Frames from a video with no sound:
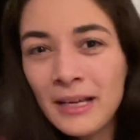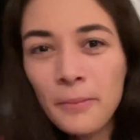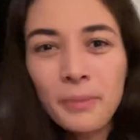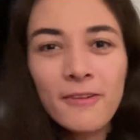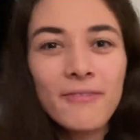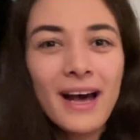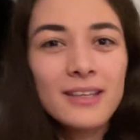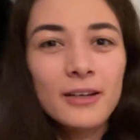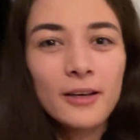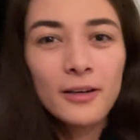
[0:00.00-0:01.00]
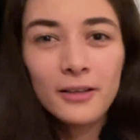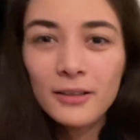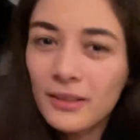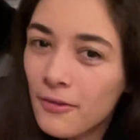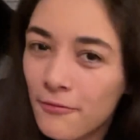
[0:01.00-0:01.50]
Privat-
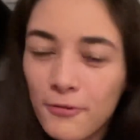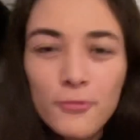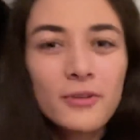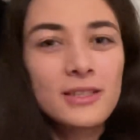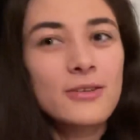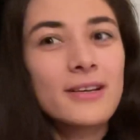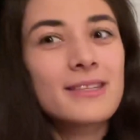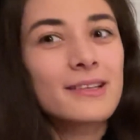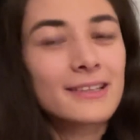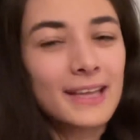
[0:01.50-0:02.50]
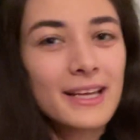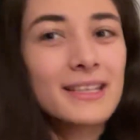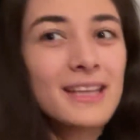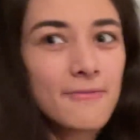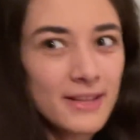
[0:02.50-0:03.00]
Flugzeugstrecke
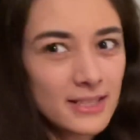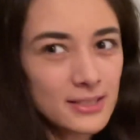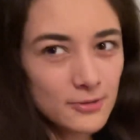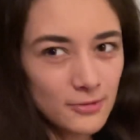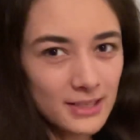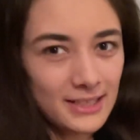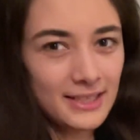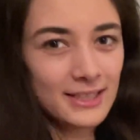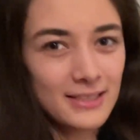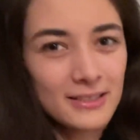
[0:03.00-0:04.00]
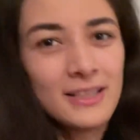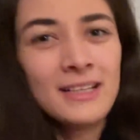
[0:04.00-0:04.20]
der Welt zurückgelegt hat.